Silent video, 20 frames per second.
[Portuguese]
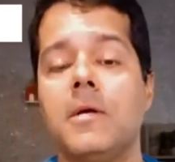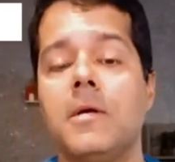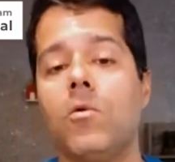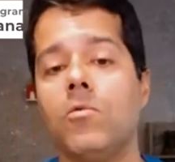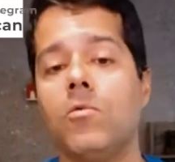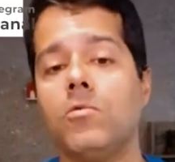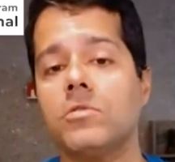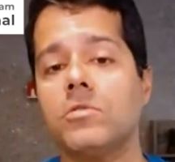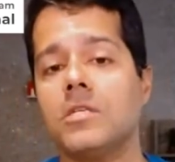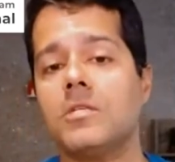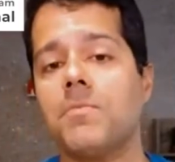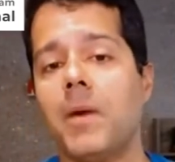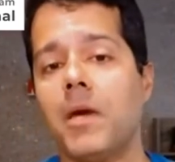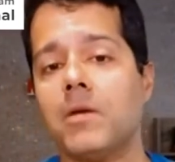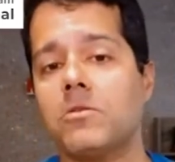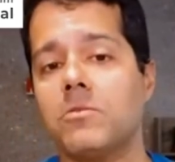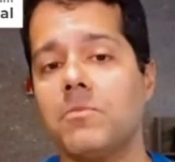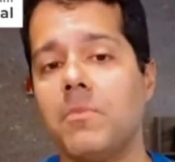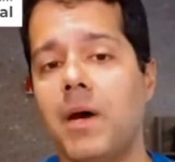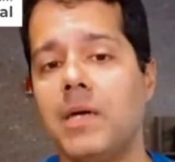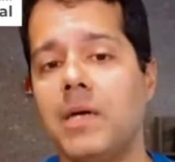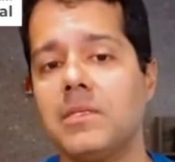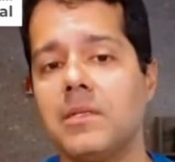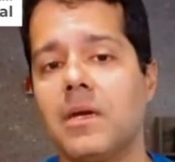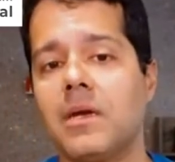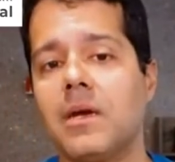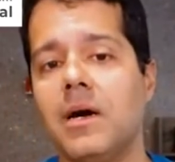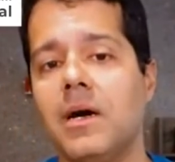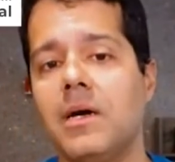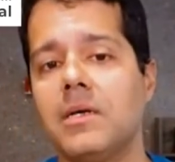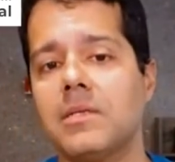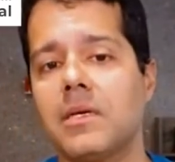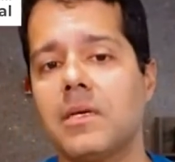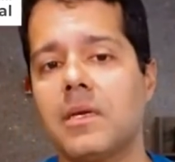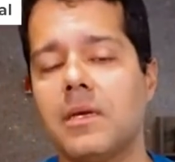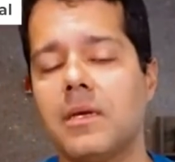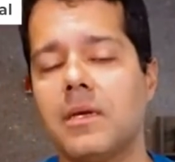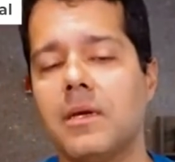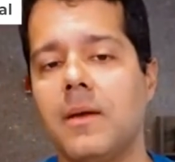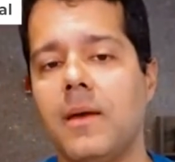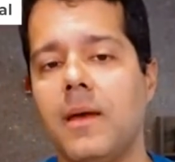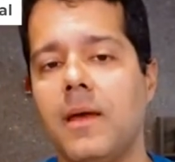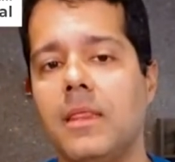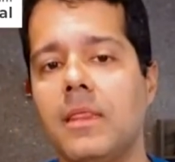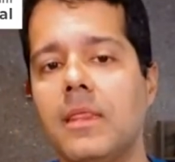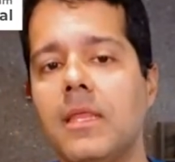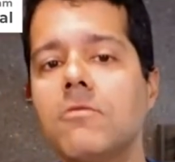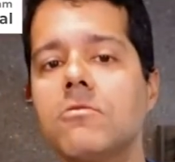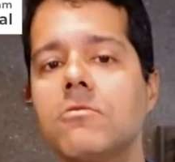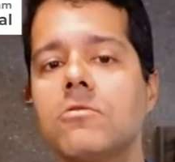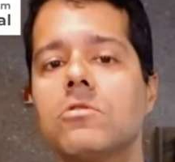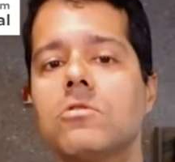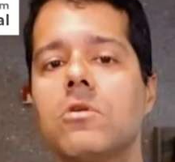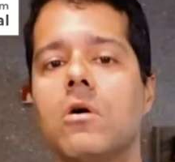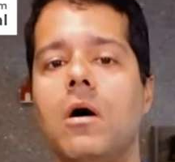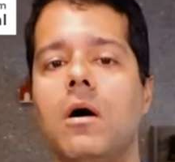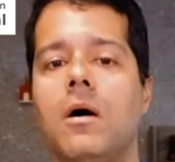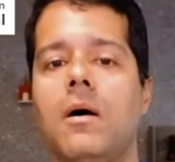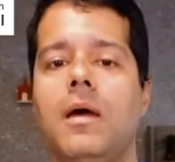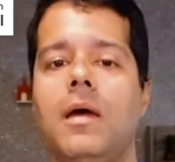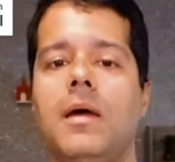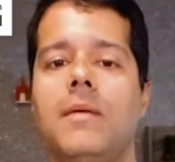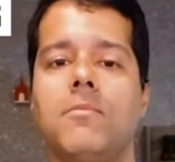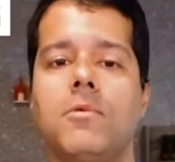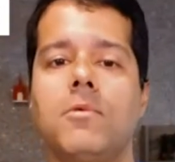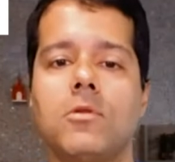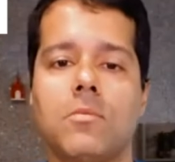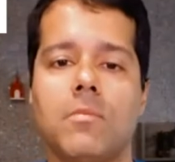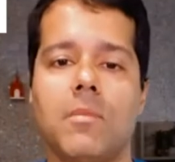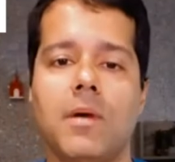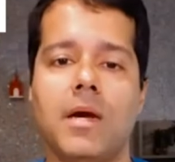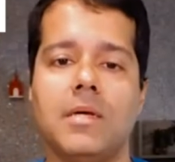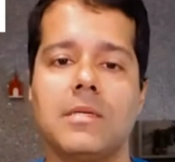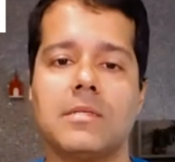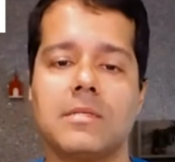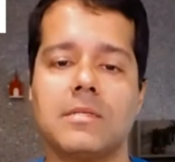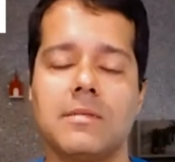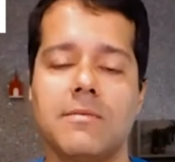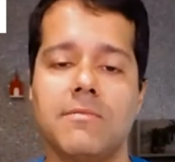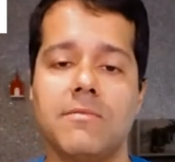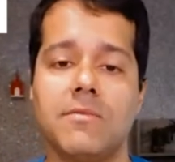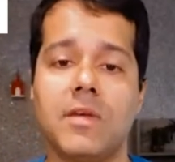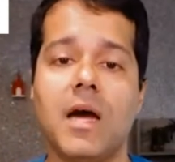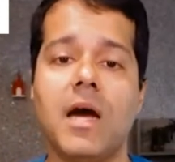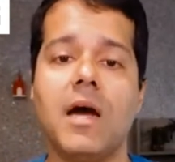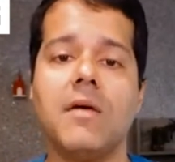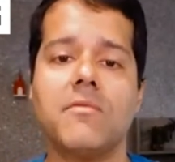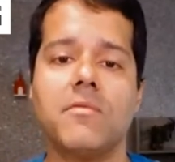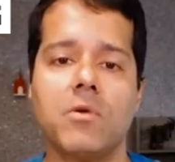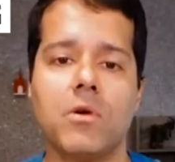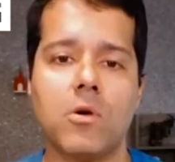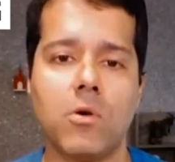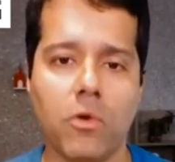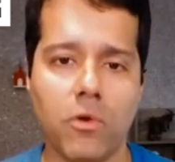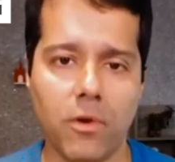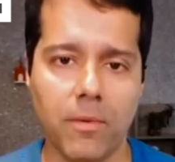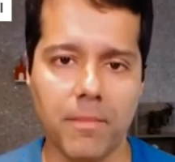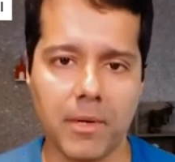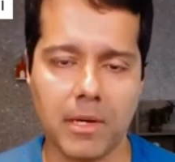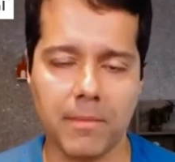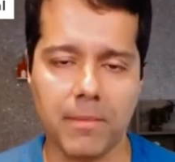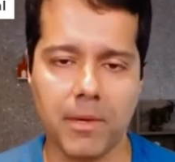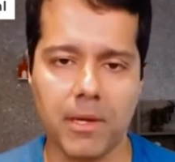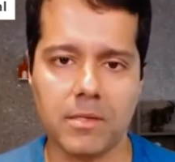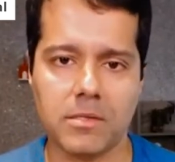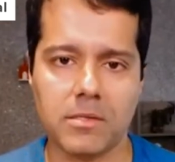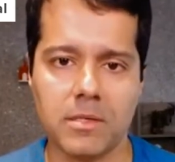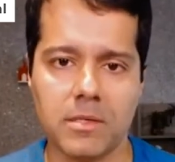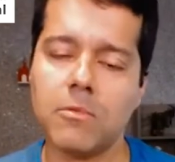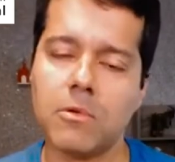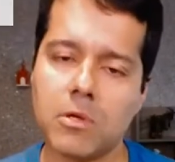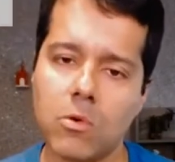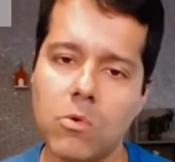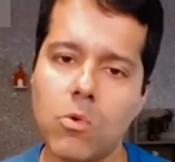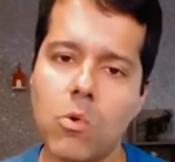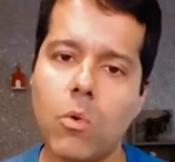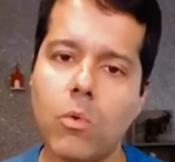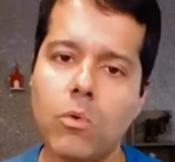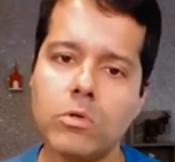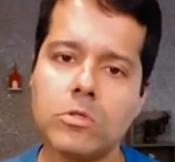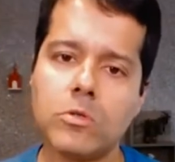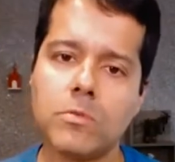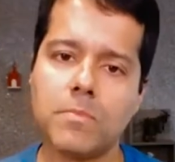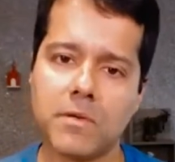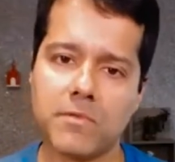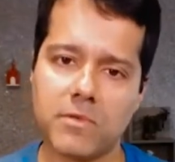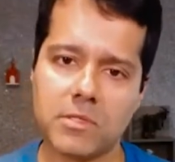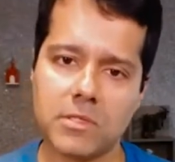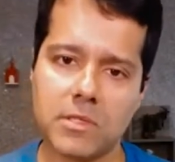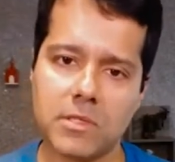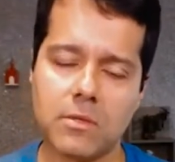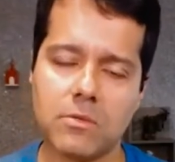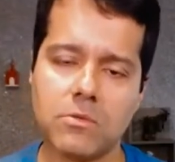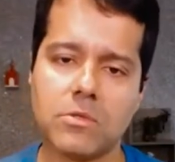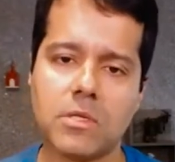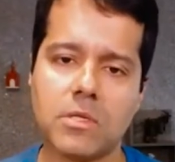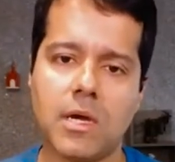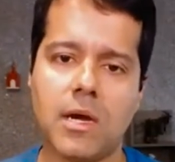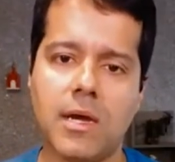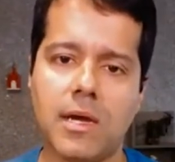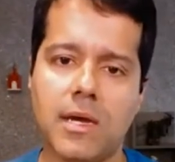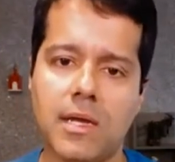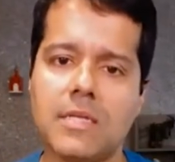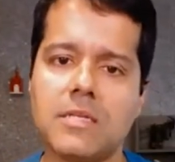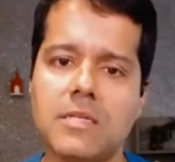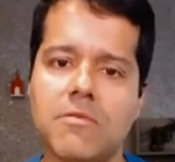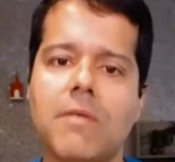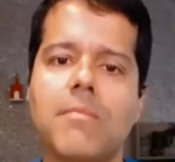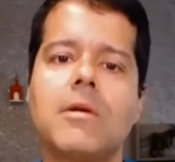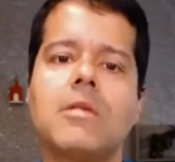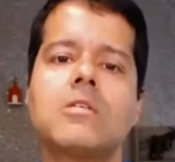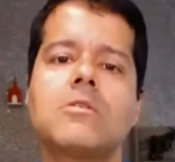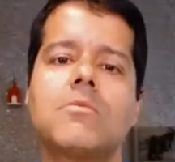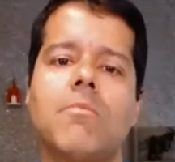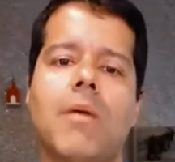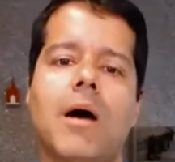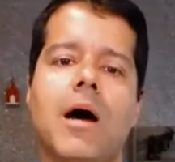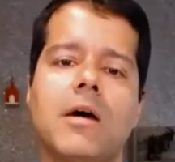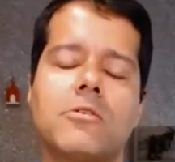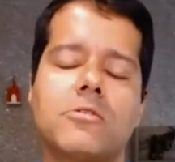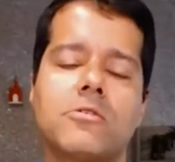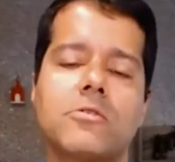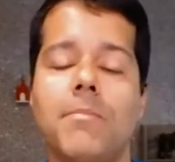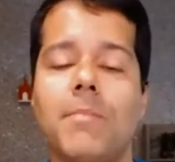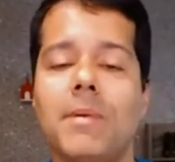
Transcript: um dos aspectos mais legais é que não só é muito mais viável economicamente, porque o custo para você anunciar é relativamente baixo,